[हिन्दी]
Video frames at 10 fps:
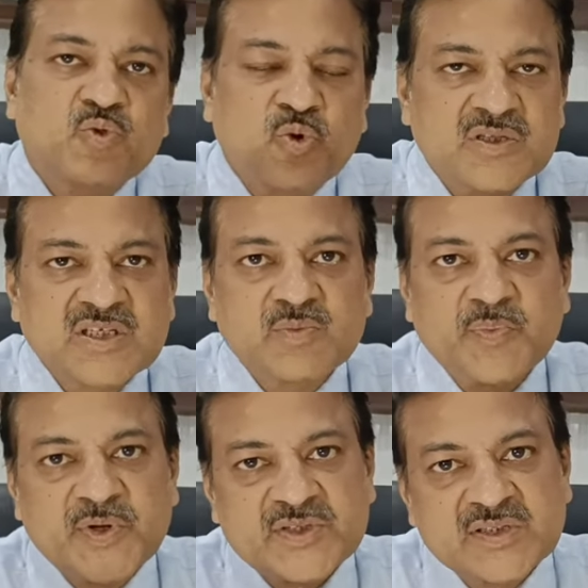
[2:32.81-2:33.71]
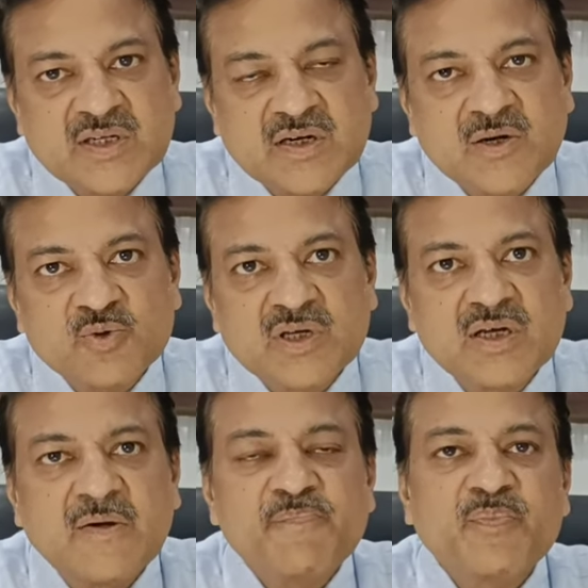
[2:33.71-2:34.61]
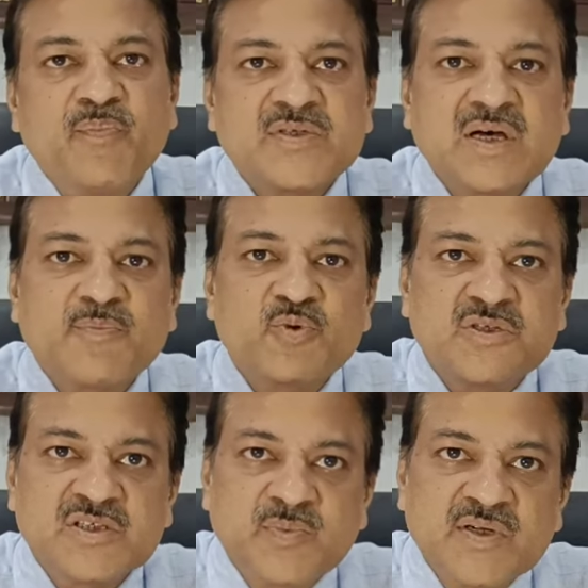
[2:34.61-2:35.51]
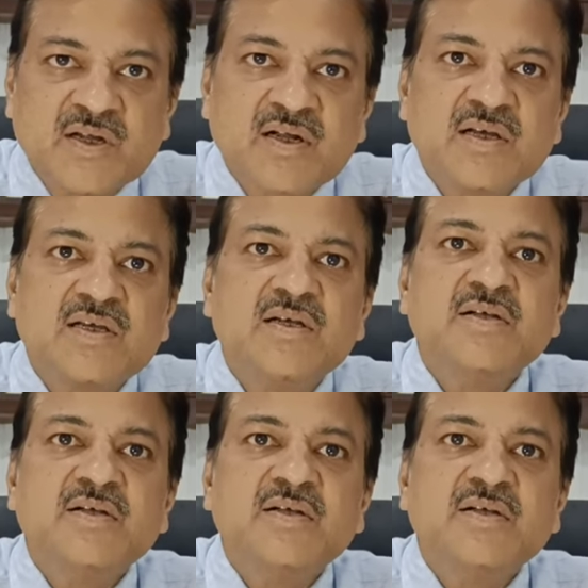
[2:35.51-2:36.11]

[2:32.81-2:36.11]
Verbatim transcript: थोड़ा सा इसमें पेशेंस रखना होता है बस आपको ट्रीटमेंट करना है